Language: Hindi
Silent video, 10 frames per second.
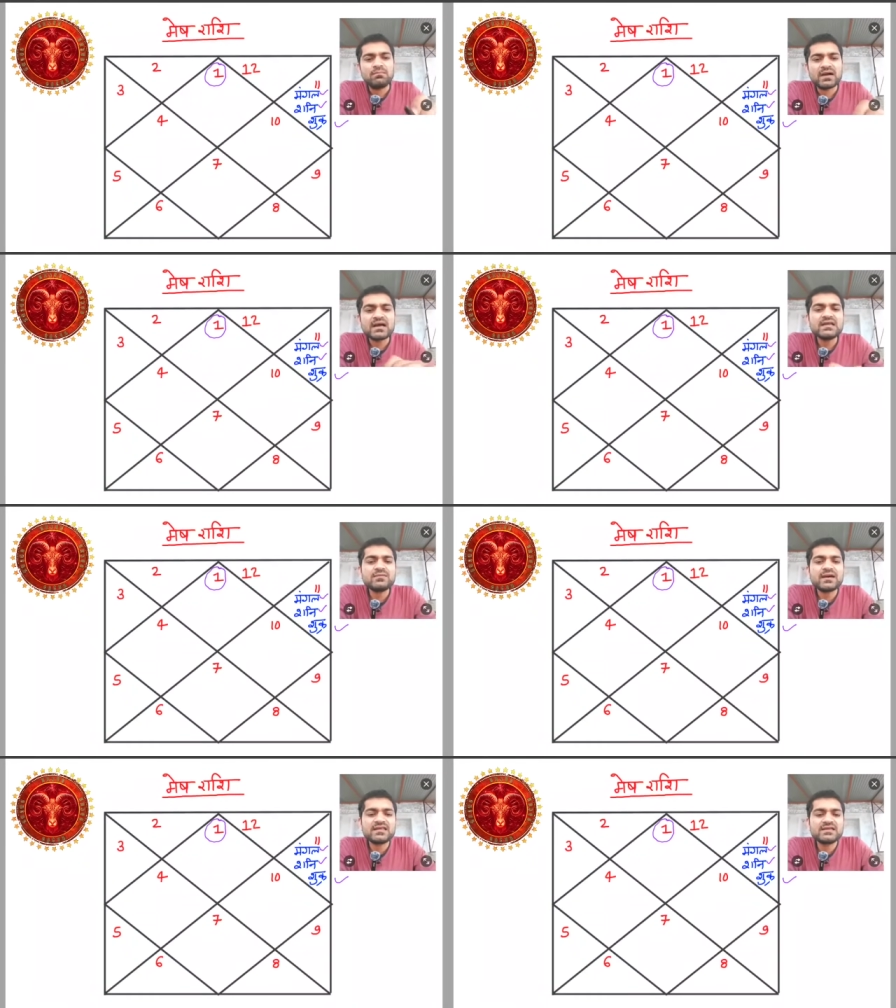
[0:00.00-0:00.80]
मंगल की
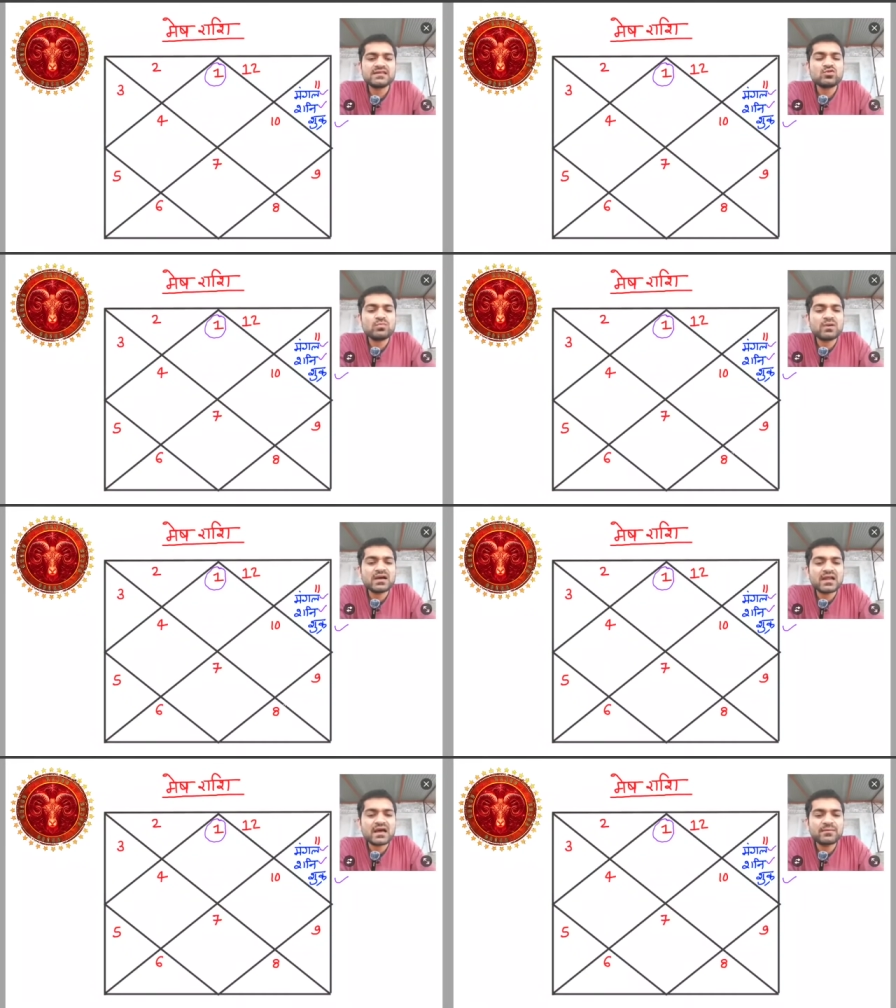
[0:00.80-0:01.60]
बात किया जाए तो
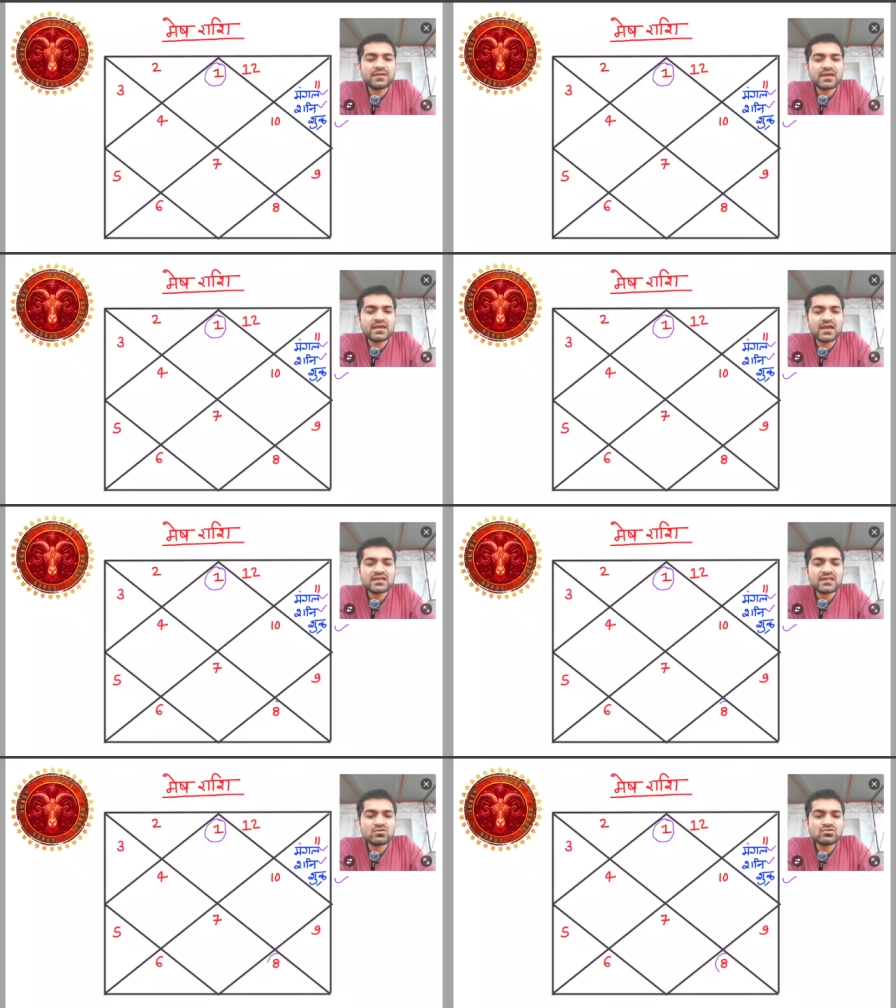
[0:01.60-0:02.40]
मंगल आपके
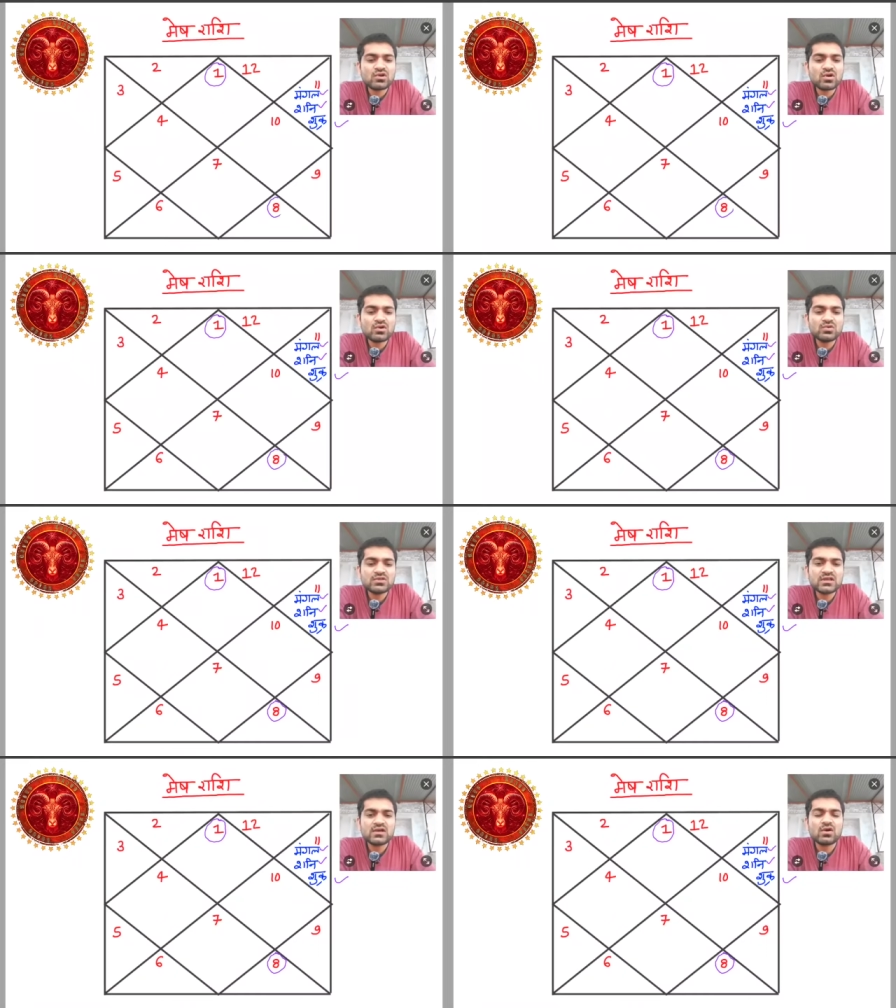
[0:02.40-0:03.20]
एट्थ हाउस के लॉर्ड
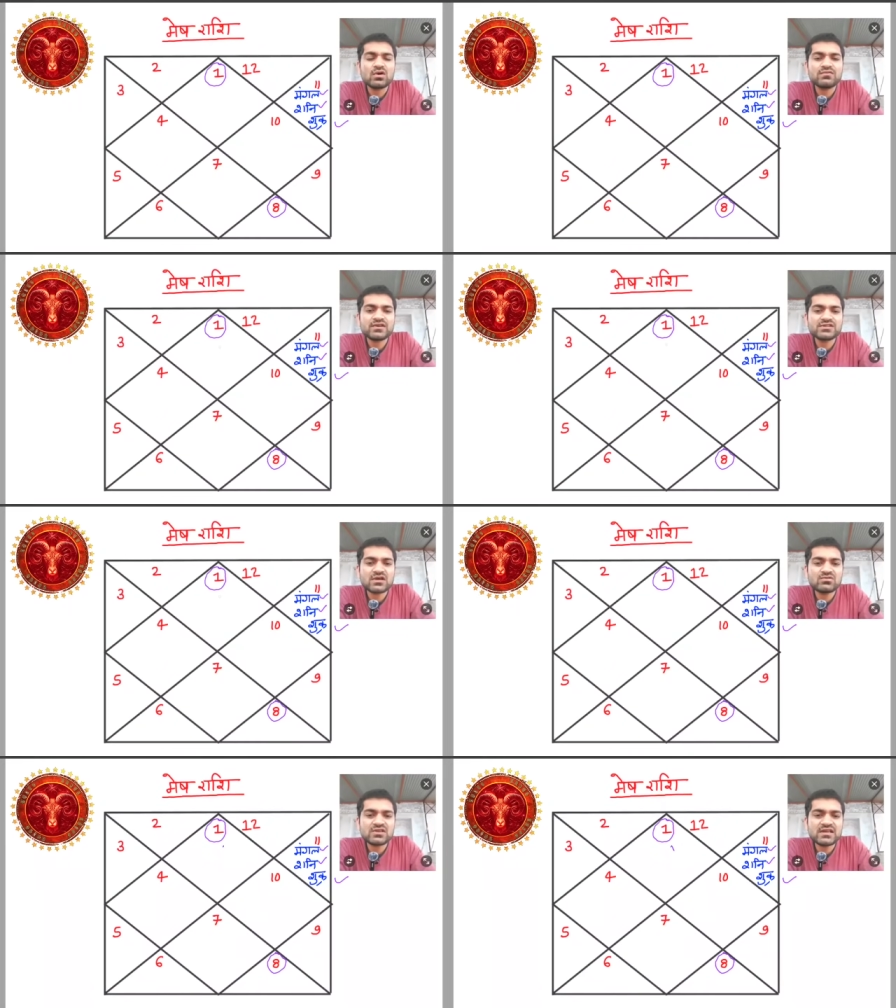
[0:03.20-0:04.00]
होते हैं और फर्स्ट
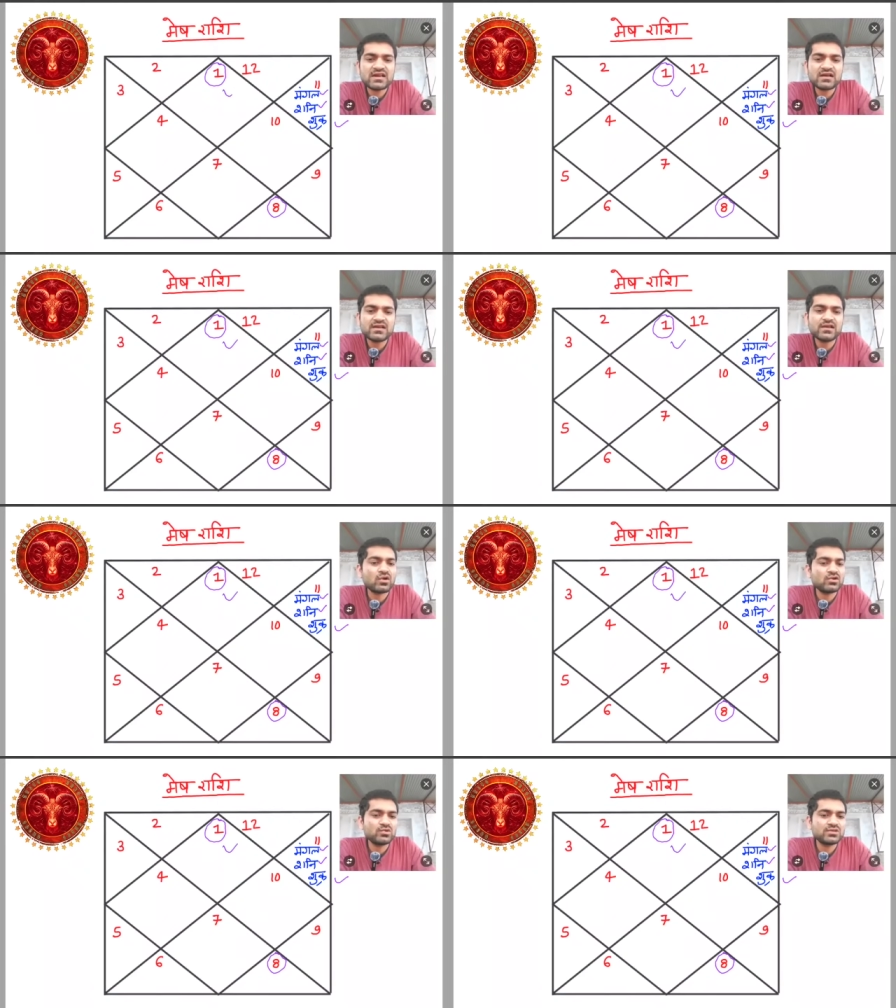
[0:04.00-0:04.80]
हाउस यानी लग्न के
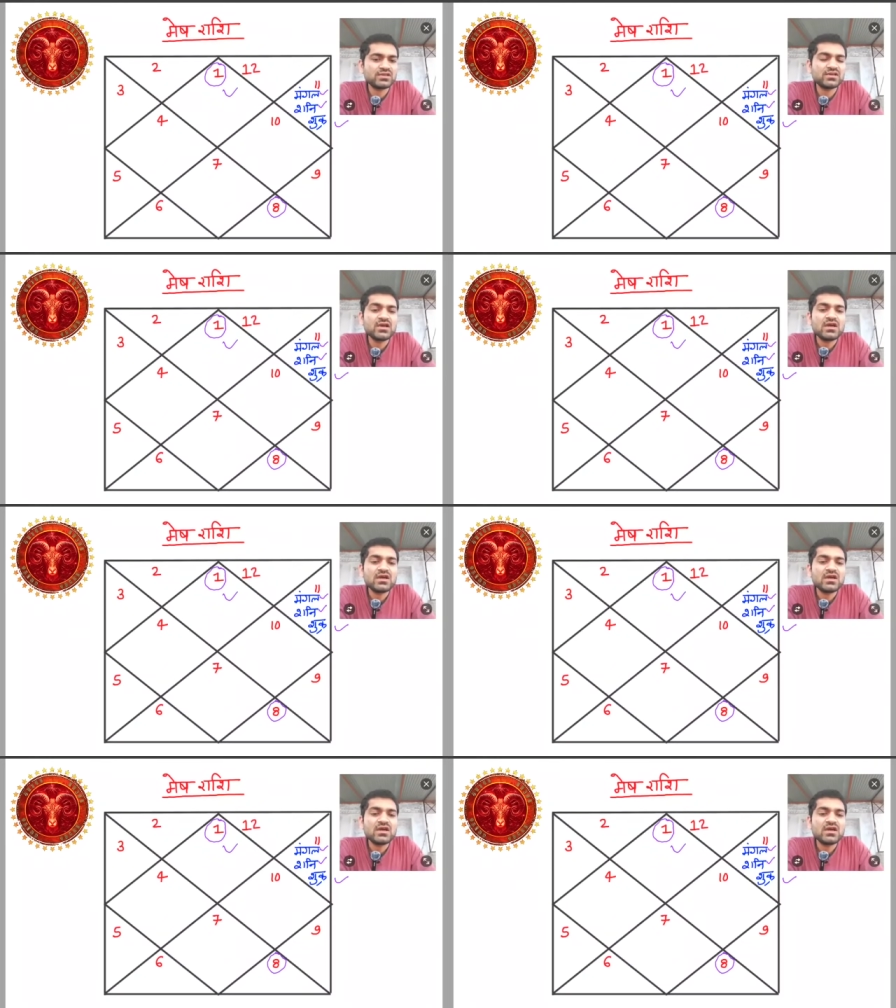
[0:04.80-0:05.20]
लॉर्ड होते हैं